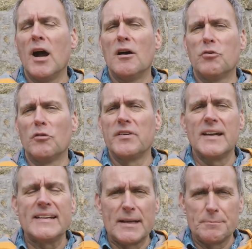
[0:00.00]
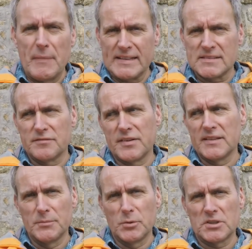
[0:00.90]
wo wir in den meisten
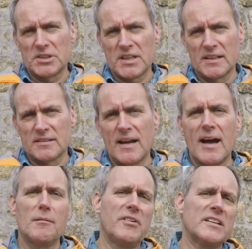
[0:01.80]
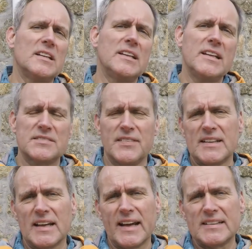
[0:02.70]
Fällen die Möglichkeiten haben, weiter links,
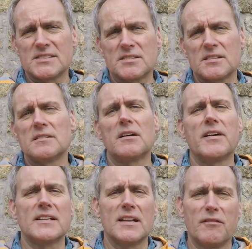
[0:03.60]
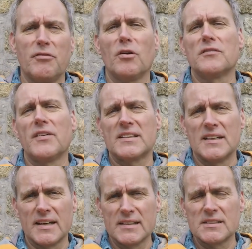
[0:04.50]
weiter rechts, weiter nach vorne, weiter
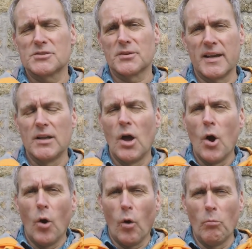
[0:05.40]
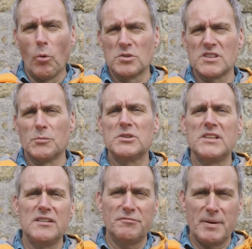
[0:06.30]
nach hinten zu gehen, um unser
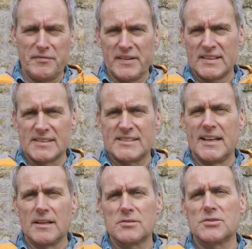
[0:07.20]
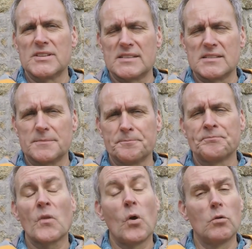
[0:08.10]
Motiv perfekt in Szene zu setzen
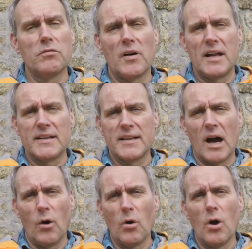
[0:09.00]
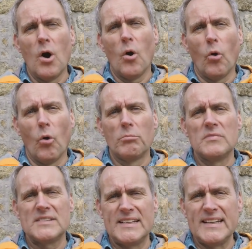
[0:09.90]
und vor allen Dingen auch
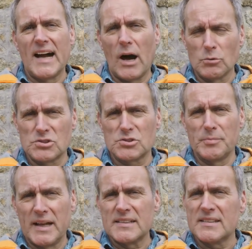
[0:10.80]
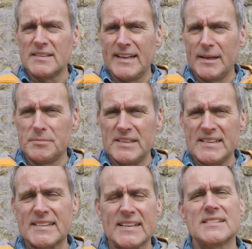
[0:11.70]
um Dinge auszublenden, die eben
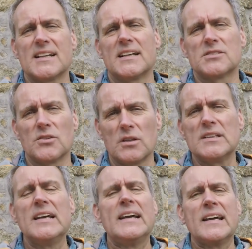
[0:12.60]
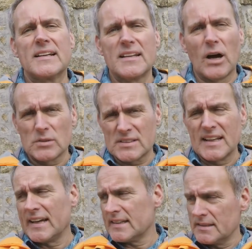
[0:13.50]
nicht drin sein sollen. Genau das
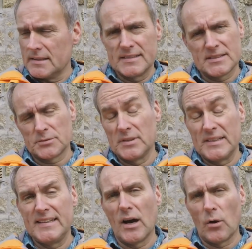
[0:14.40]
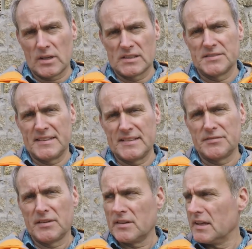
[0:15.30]
Gleiche ist natürlich hier auch ganz
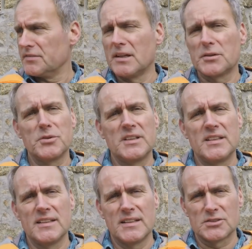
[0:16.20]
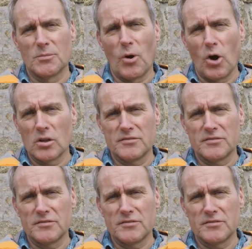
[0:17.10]
wichtig, wenngleich wir natürlich hier in so einem Ort